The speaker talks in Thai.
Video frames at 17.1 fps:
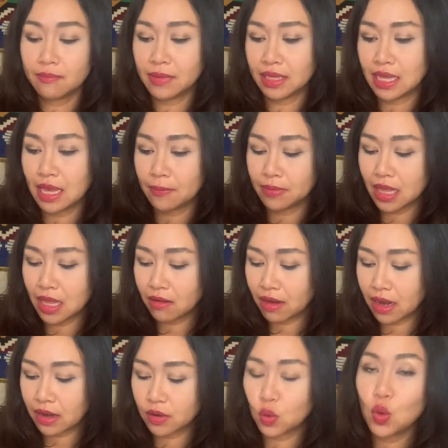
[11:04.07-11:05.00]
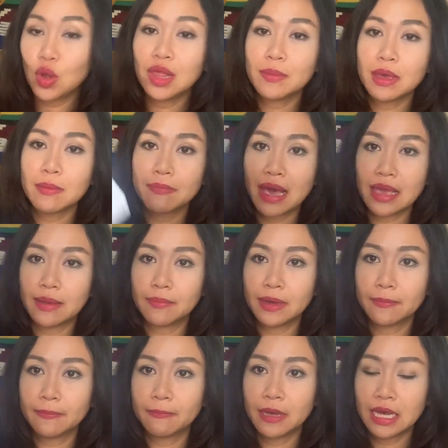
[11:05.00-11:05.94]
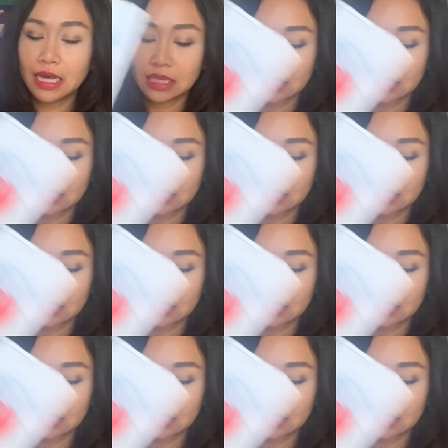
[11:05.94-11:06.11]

เหมือนกับได้เรียนรู้อะไรใหม่ๆเกิ